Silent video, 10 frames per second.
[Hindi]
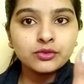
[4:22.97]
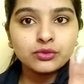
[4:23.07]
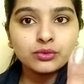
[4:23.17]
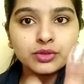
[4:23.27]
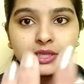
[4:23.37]

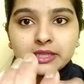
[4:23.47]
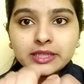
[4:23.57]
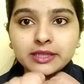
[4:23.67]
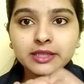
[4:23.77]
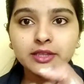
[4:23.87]
सो so, ये
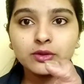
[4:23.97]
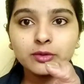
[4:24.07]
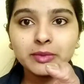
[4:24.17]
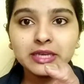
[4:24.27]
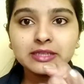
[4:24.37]
देखिए और
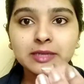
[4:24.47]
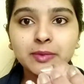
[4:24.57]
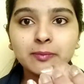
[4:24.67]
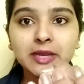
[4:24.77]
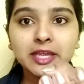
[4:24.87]
मैंने इधर पे
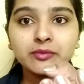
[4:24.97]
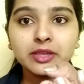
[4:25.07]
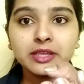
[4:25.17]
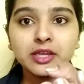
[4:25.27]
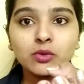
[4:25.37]
अप्लाई भी
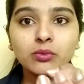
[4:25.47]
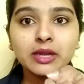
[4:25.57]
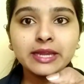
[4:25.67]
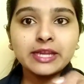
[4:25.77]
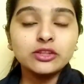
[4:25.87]
किया हुआ
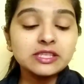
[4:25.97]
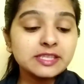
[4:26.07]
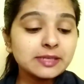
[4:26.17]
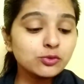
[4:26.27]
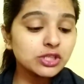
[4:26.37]
है तो ये
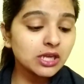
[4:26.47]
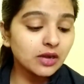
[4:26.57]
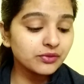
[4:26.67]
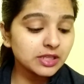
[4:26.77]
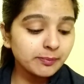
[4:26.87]
सेट मुझे
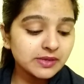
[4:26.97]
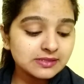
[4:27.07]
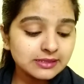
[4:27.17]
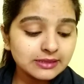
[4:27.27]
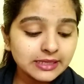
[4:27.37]
काफी ज्यादा
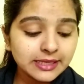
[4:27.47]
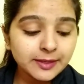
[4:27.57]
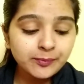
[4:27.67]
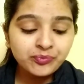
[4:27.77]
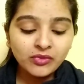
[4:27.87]
पसंद
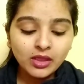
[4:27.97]
है